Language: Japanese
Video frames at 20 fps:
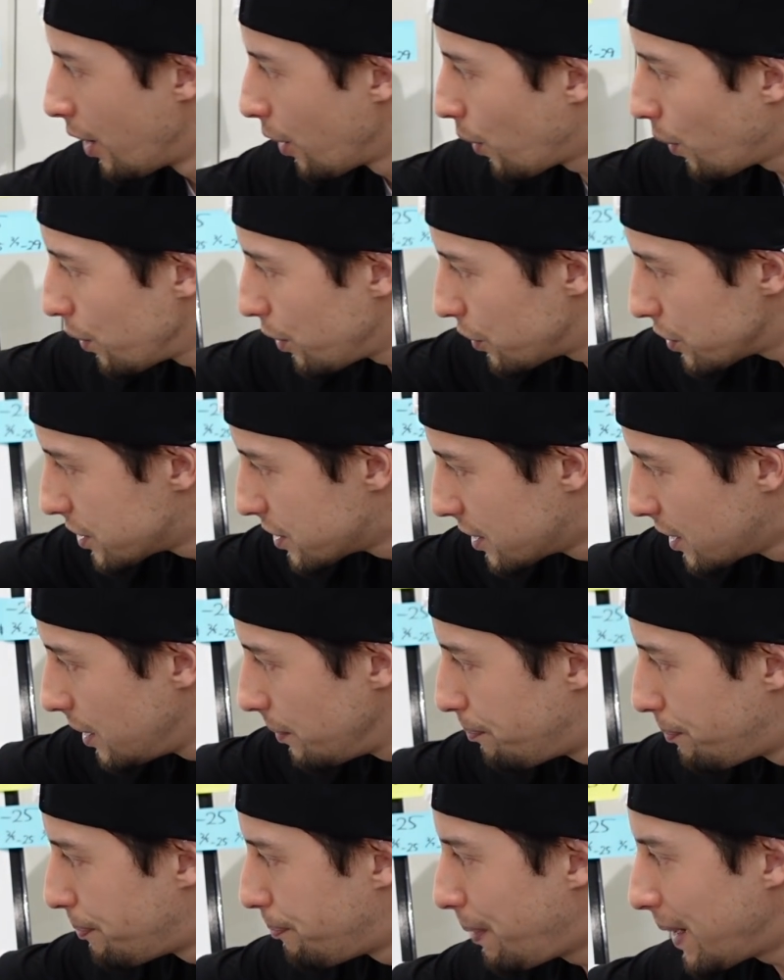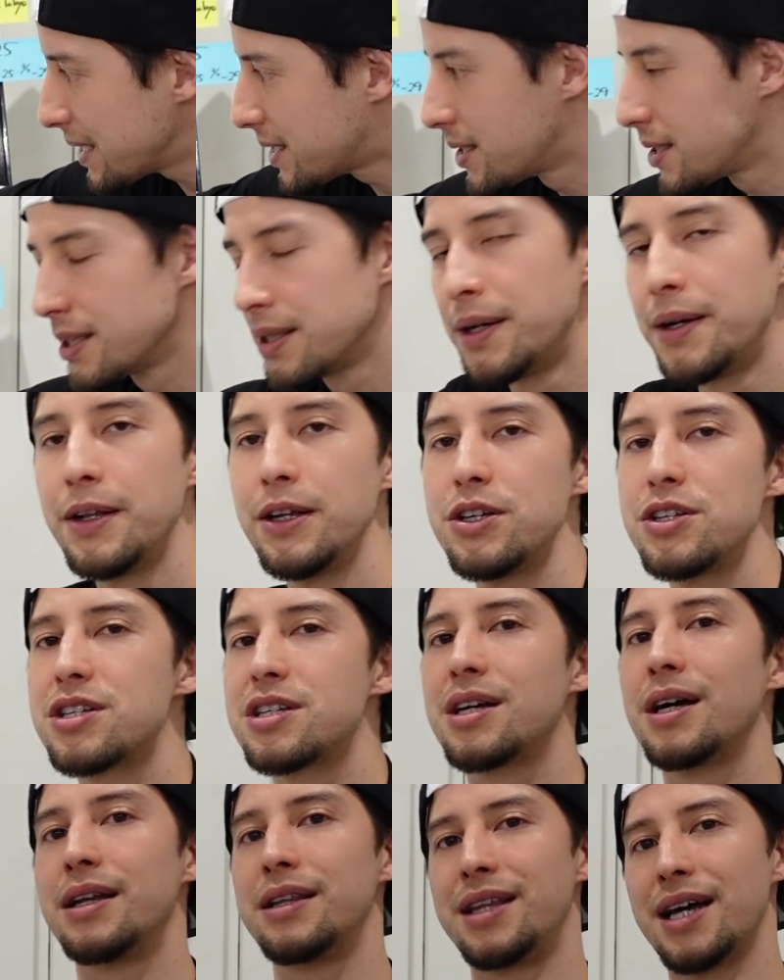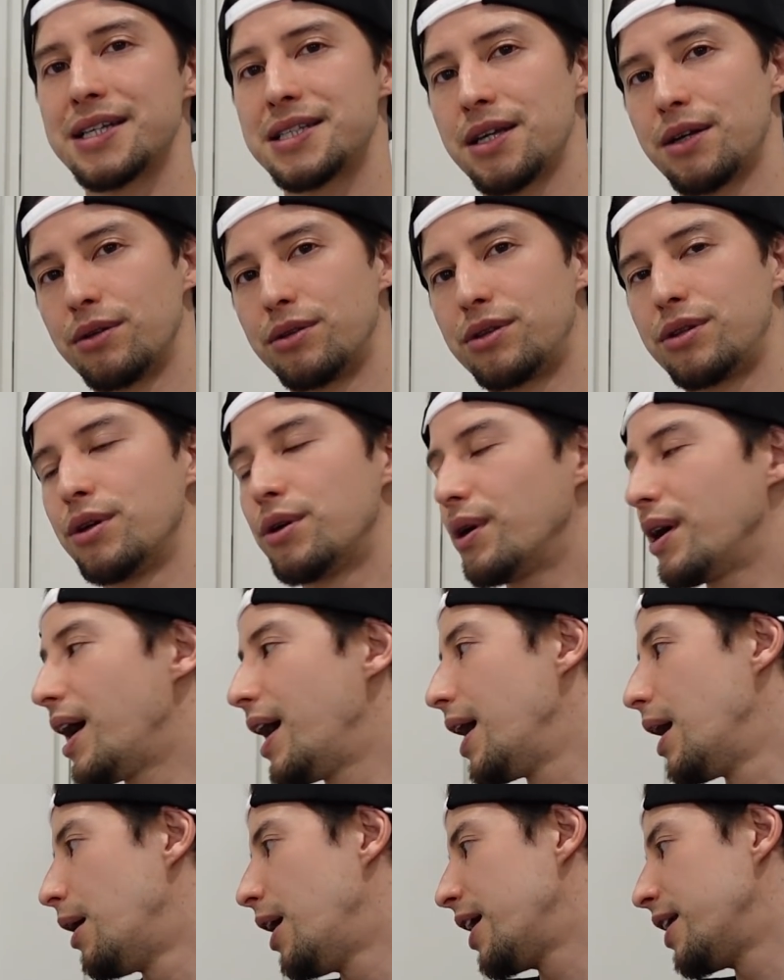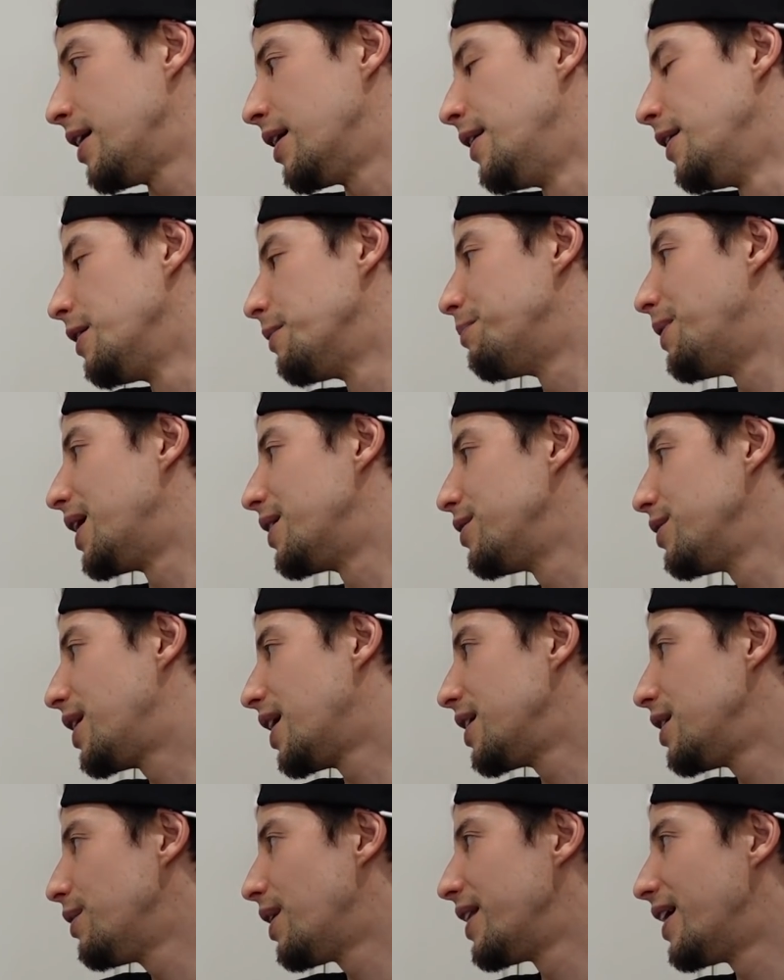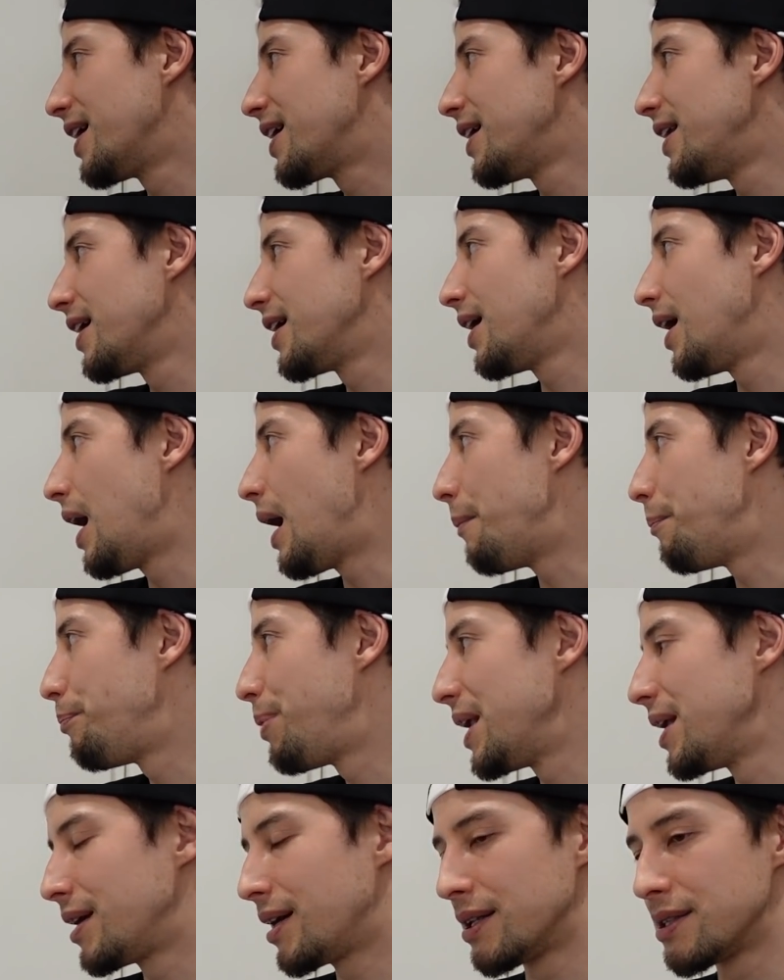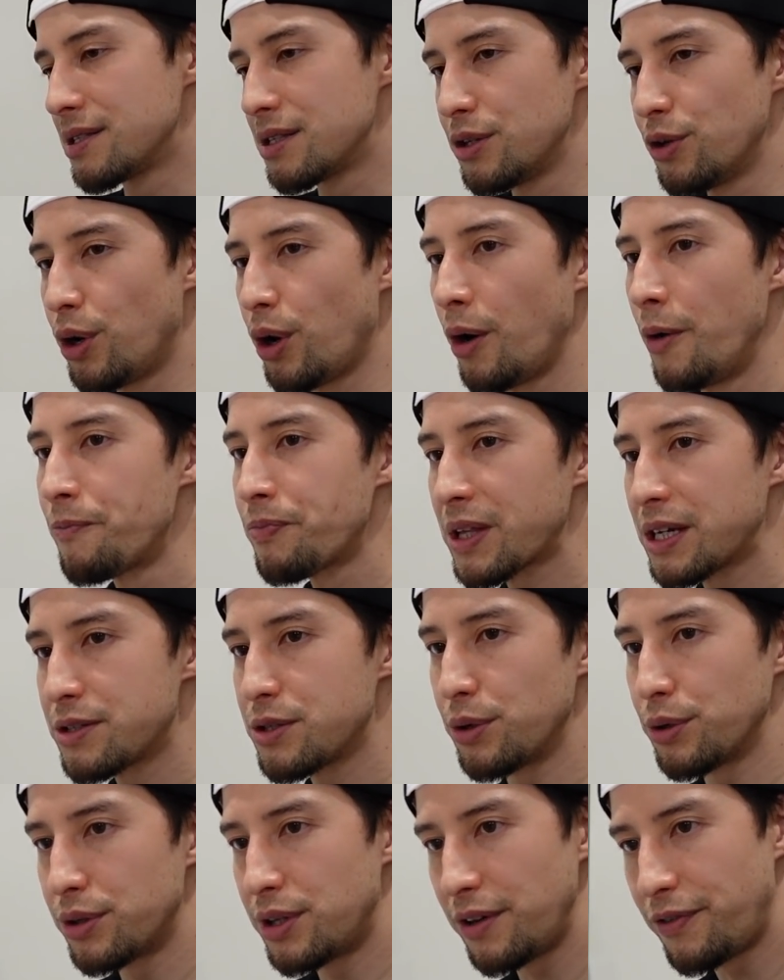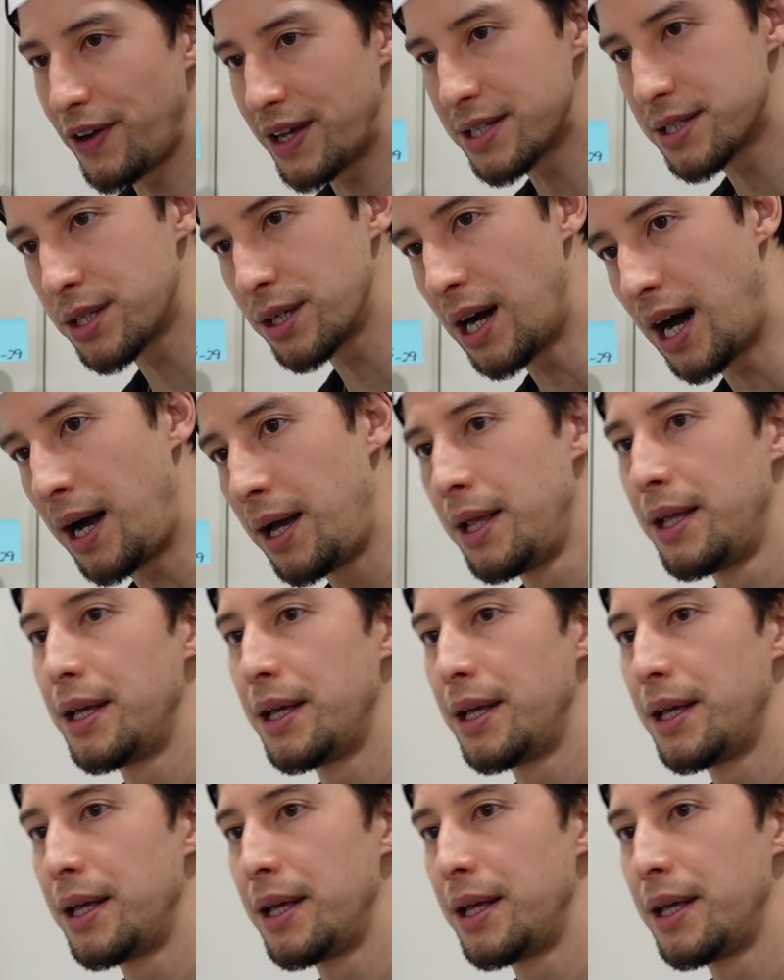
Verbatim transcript: このスキップパス、しっかり出せるっていうのが、やはり、まあ、ルカにはなかなかペリカンズのそのディフェンスが、